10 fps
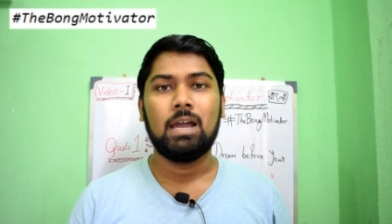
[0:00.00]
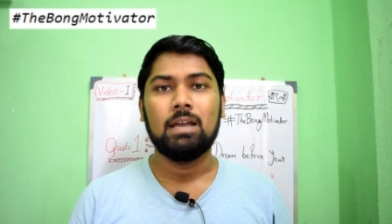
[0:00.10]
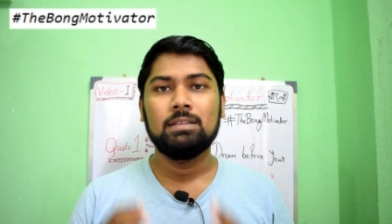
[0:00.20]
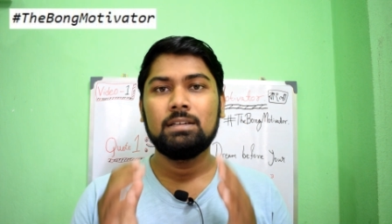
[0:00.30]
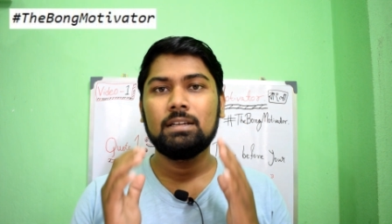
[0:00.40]

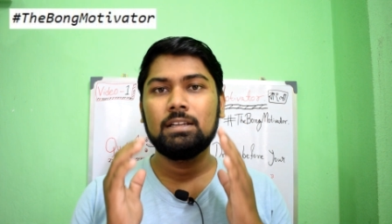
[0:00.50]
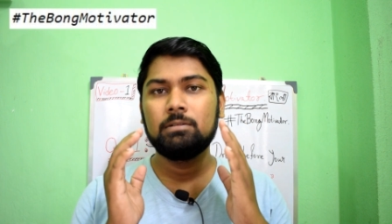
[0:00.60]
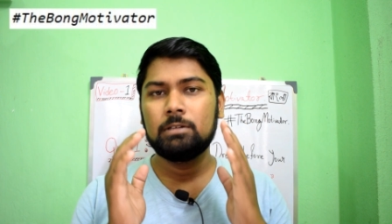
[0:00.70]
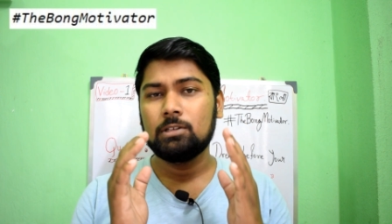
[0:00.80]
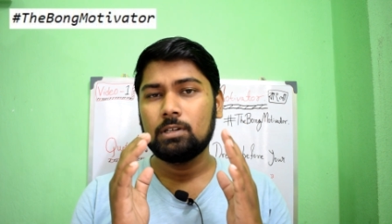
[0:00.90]
আজকের এই
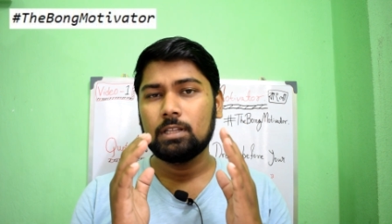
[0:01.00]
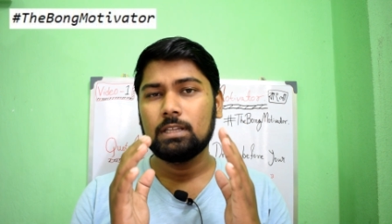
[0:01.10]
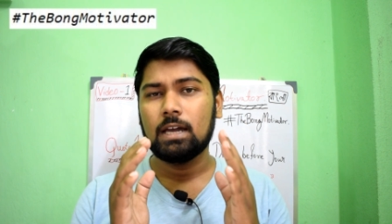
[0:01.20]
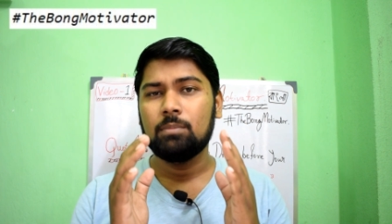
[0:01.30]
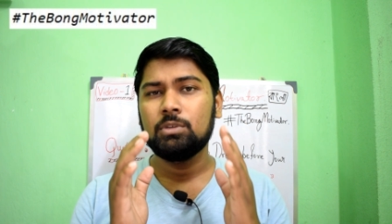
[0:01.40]

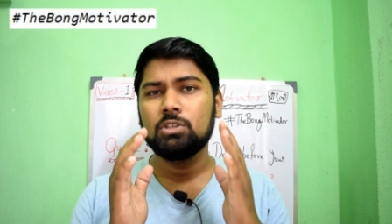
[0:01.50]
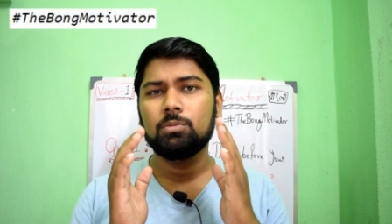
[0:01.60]
ভিডিওটাতে আমি